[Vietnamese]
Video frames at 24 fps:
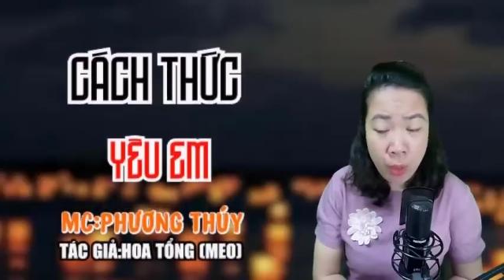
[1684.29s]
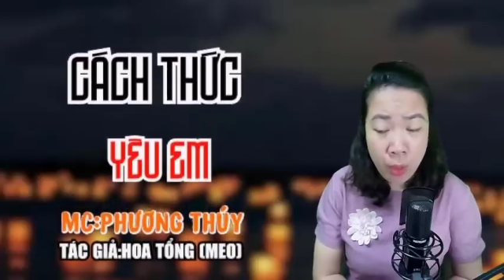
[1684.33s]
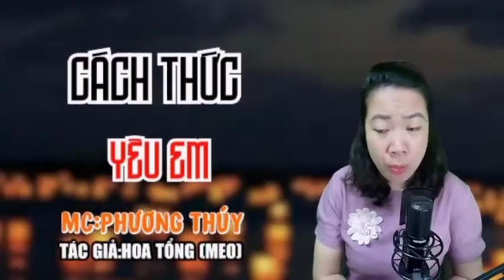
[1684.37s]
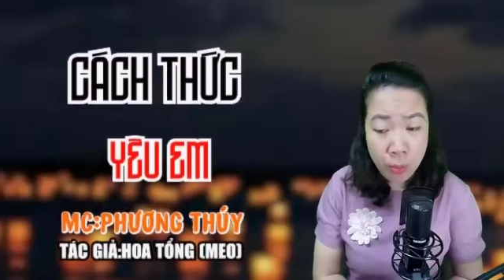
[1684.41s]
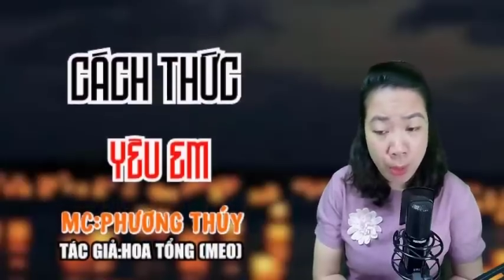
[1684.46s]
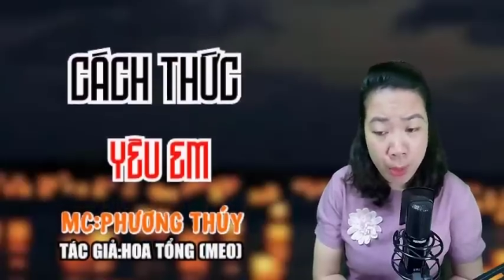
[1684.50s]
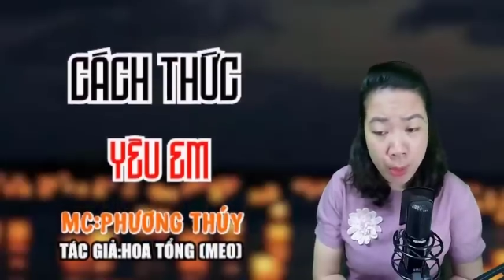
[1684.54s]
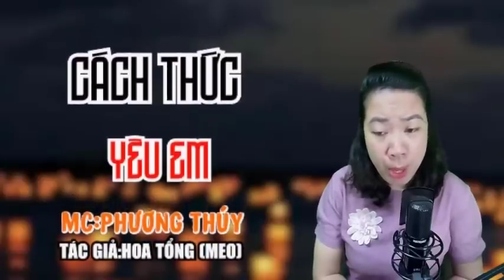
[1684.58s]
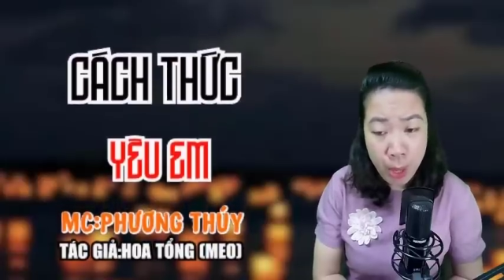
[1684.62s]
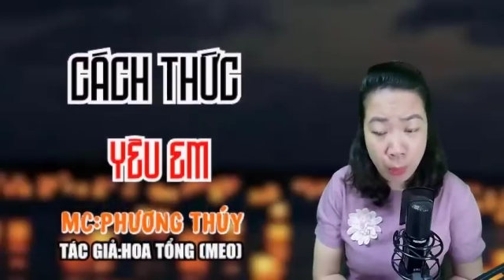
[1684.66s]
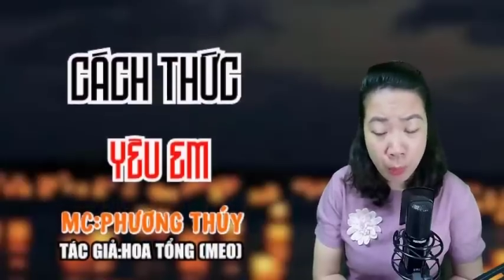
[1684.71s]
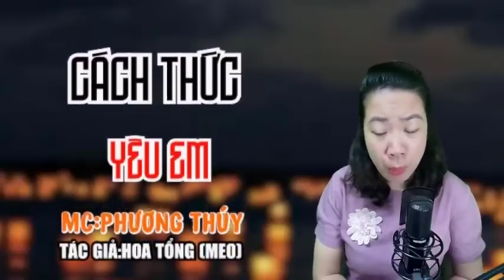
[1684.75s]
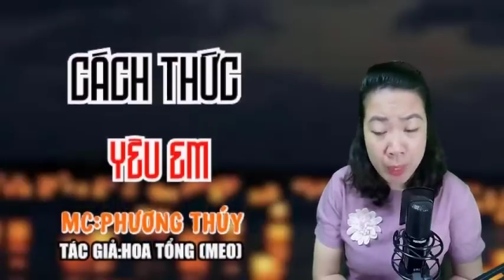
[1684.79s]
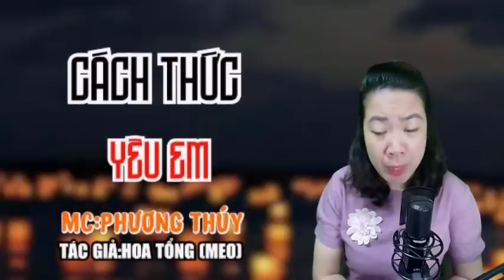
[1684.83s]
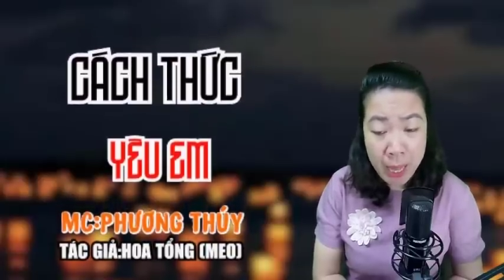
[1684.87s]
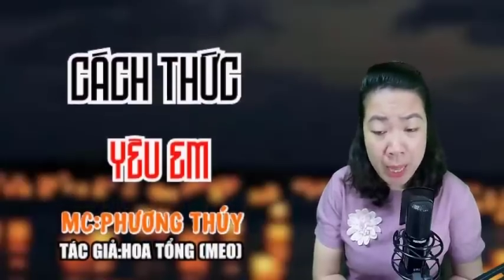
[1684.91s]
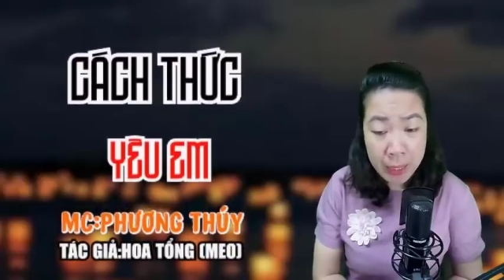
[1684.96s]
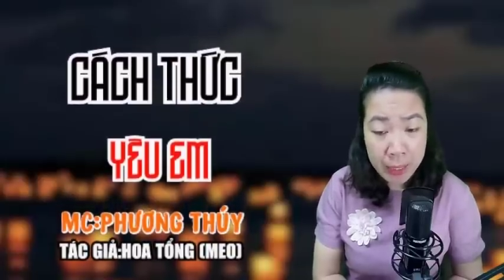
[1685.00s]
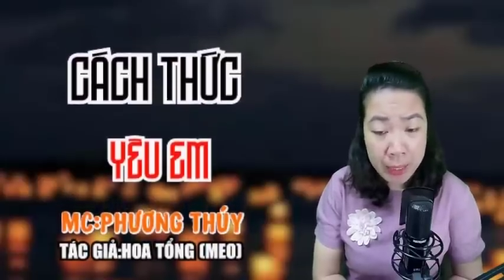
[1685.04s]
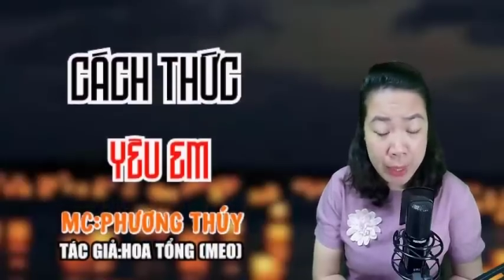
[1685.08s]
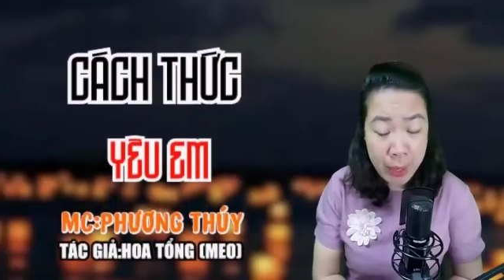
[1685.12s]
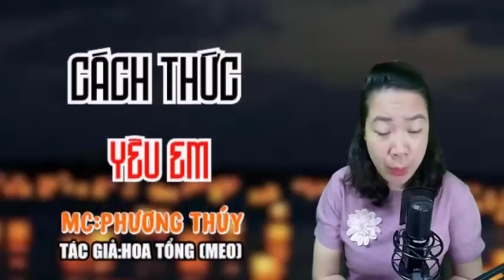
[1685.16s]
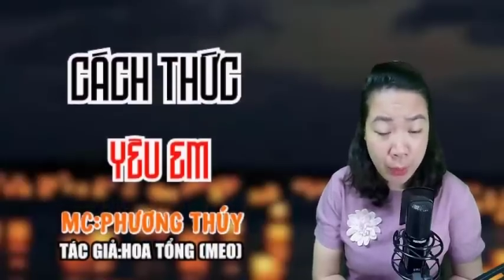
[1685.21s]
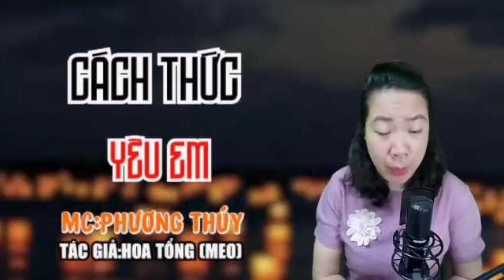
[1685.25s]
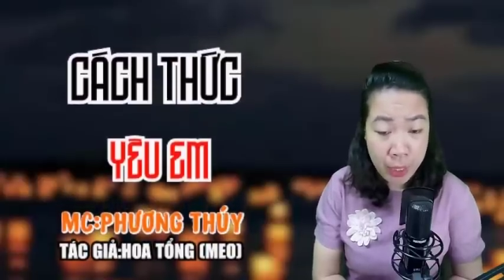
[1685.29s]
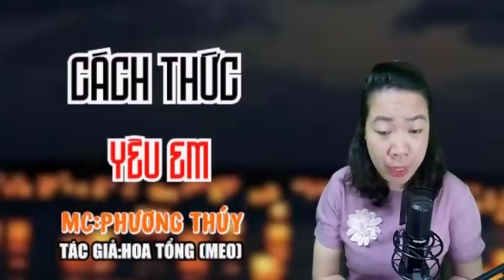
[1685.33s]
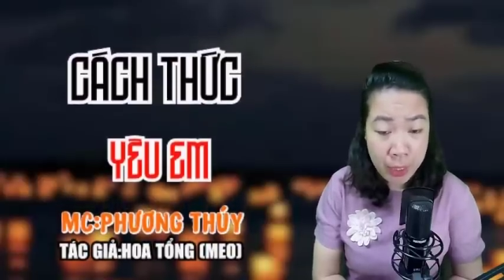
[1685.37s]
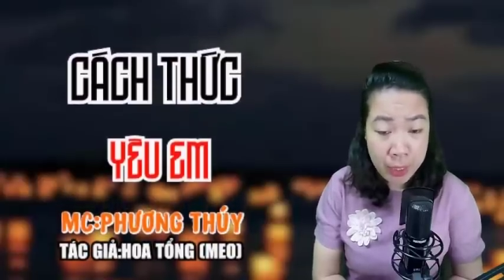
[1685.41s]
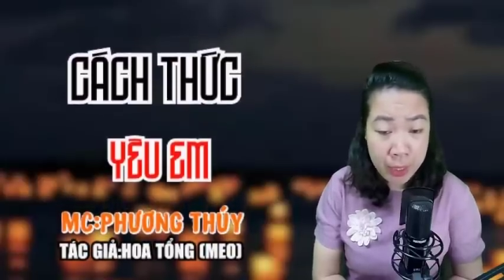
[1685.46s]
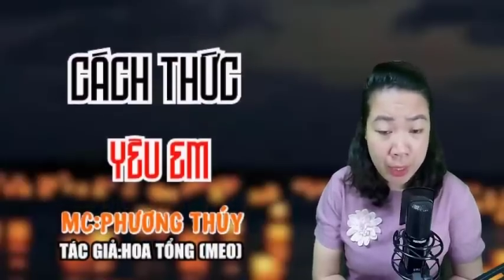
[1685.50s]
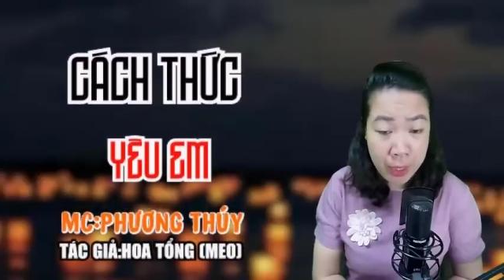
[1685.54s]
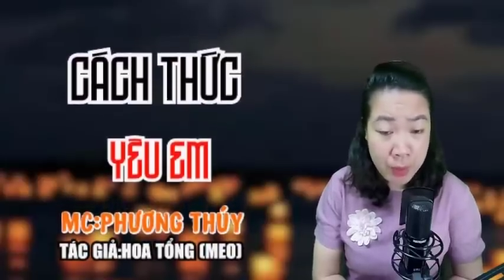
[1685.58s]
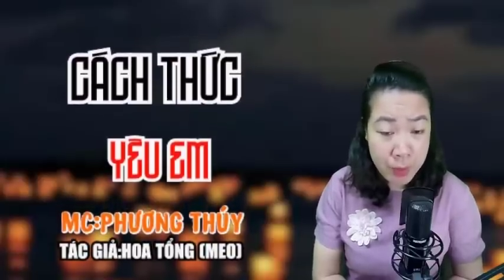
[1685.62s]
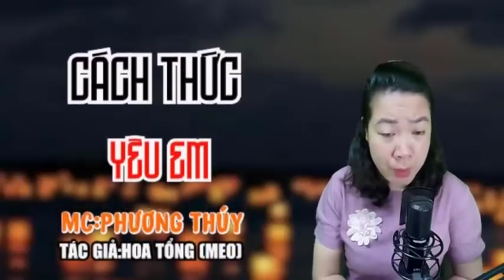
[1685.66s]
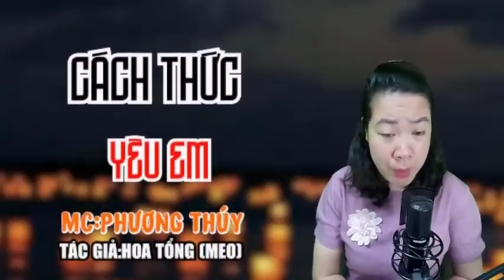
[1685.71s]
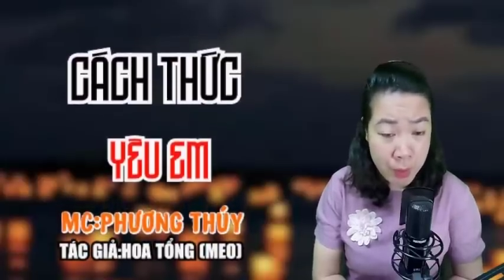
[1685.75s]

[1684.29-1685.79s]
mỗi động tác đều thể hiện